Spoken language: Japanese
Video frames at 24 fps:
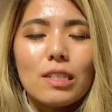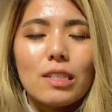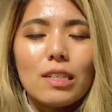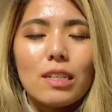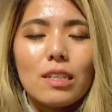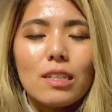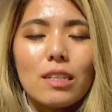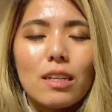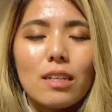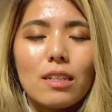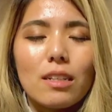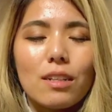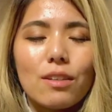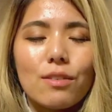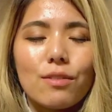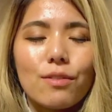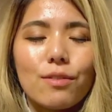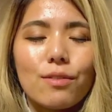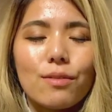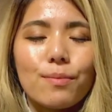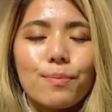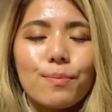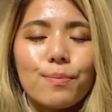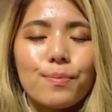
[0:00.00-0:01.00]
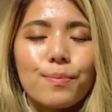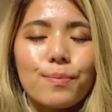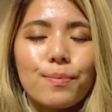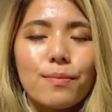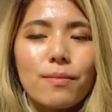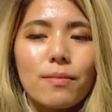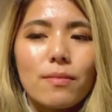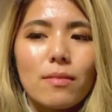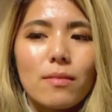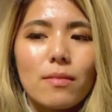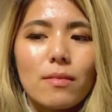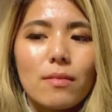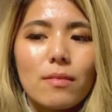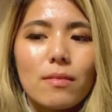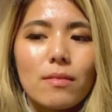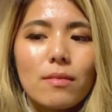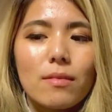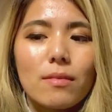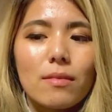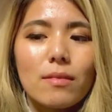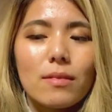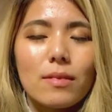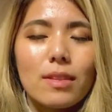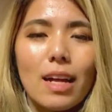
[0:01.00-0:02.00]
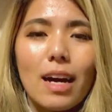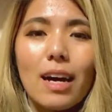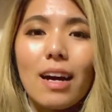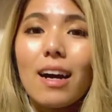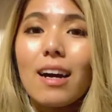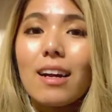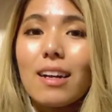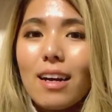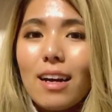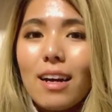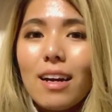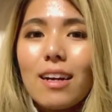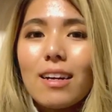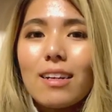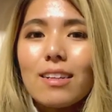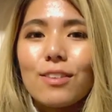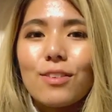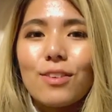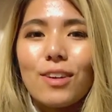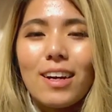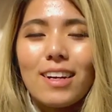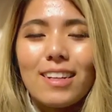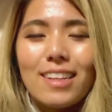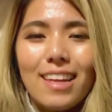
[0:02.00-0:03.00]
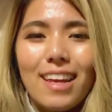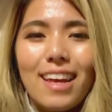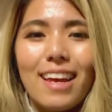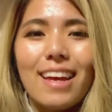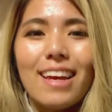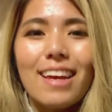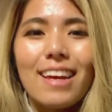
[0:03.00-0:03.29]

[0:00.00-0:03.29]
になんだろうながらとかで、